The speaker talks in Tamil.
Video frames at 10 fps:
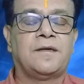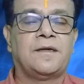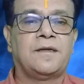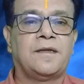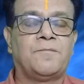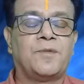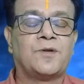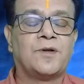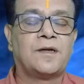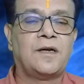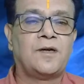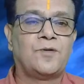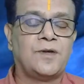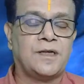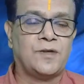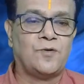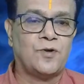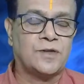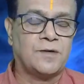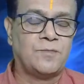இந்த பித்திருக்களினுடைய
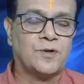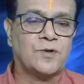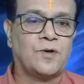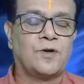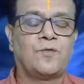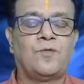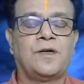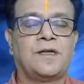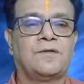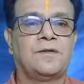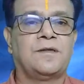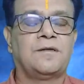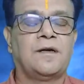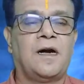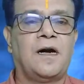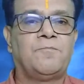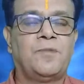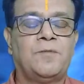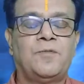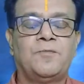தோஷம்னு சொல்லக்கூடியதை வந்து
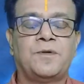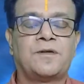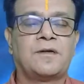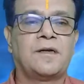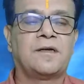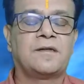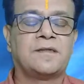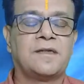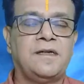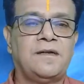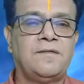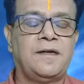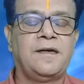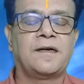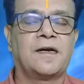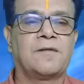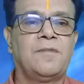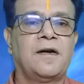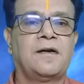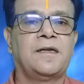அப்பப்போ பித்திருக்களுக்கு செய்ய வேண்டிய
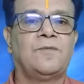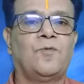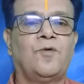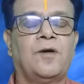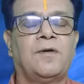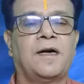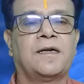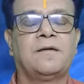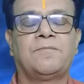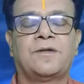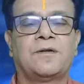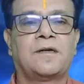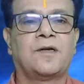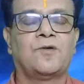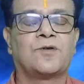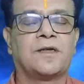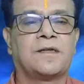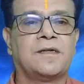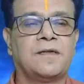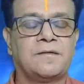கர்மாக்களின் மூலமாக பித்திருக்கள்
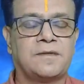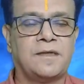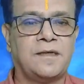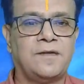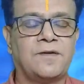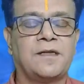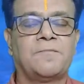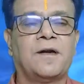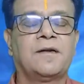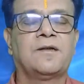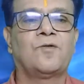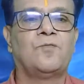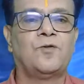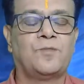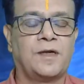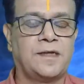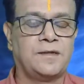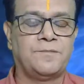தோஷத்தை நிவர்த்தி பண்ணுறது ரொம்பவும் நல்லது